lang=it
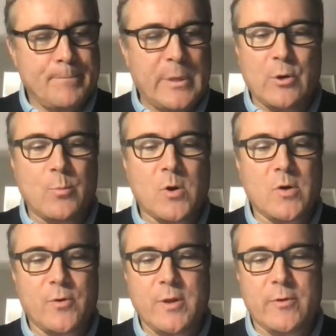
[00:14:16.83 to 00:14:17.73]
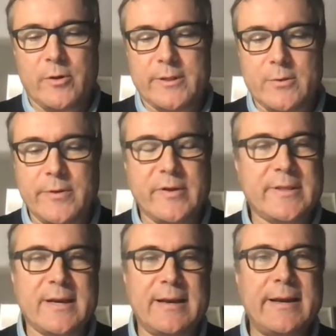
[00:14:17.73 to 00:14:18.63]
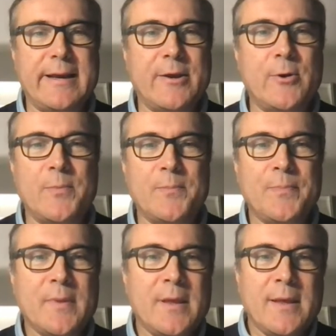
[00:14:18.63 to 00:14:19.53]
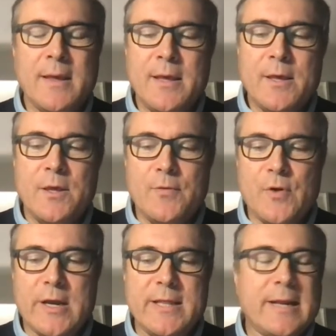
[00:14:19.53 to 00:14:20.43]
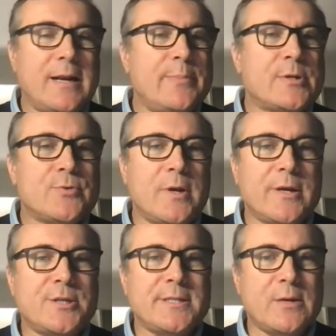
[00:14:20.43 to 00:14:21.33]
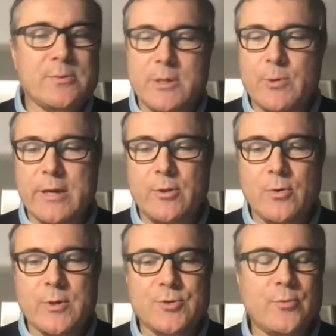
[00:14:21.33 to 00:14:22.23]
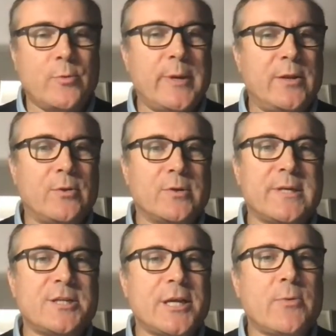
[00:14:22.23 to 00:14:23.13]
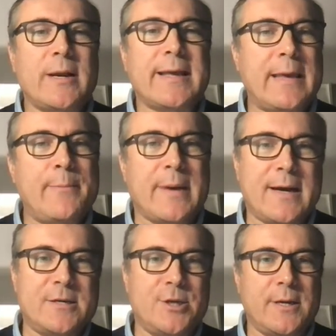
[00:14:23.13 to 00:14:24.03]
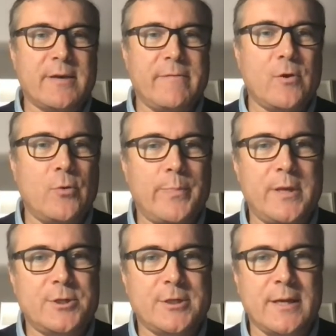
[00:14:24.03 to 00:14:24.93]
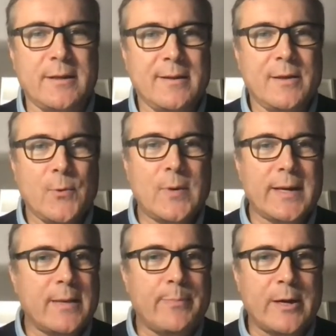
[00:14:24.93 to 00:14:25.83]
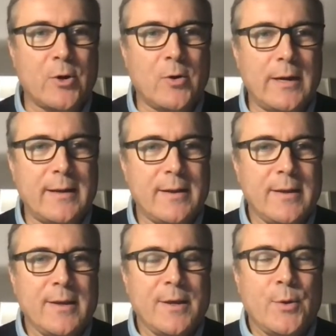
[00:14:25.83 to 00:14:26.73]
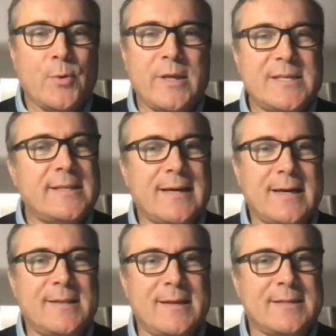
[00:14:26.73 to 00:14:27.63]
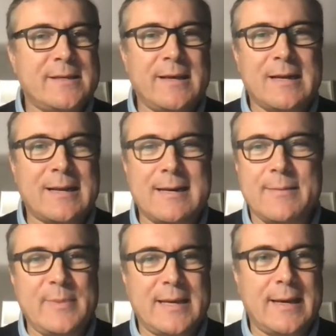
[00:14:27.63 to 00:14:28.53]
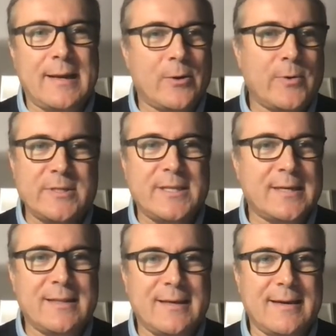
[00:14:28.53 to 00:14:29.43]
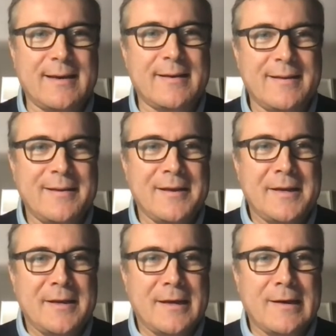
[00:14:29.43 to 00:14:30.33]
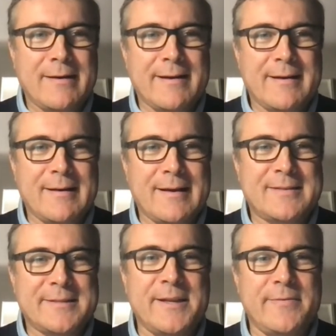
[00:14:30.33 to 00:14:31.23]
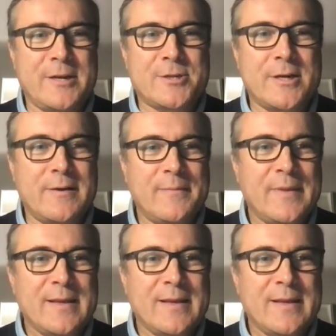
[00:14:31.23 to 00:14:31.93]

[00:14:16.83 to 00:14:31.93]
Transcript: mi commuove ogni volta, ogni volta che la leggo. Io vorrei dire alle persone che ci stanno seguendo in questo momento, se c'è qualche immagine che vi colpisce, qualche parola, non esitate a segnalarla a Michela, non esitate a, a, a scrivercela,